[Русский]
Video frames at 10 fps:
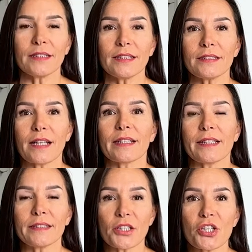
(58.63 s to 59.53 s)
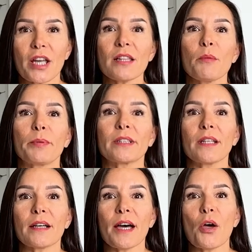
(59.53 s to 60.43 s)
Итак, для начала
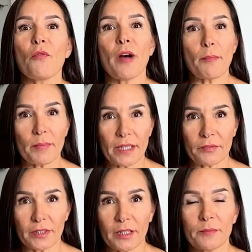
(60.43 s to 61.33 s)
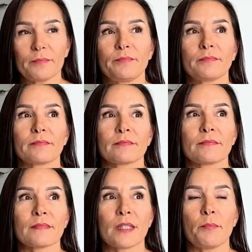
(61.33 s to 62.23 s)
предлагаю, во-первых,
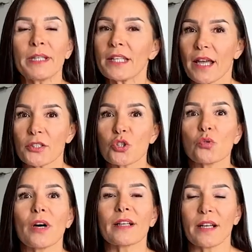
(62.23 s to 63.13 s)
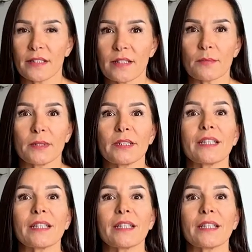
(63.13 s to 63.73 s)
принять, что организм это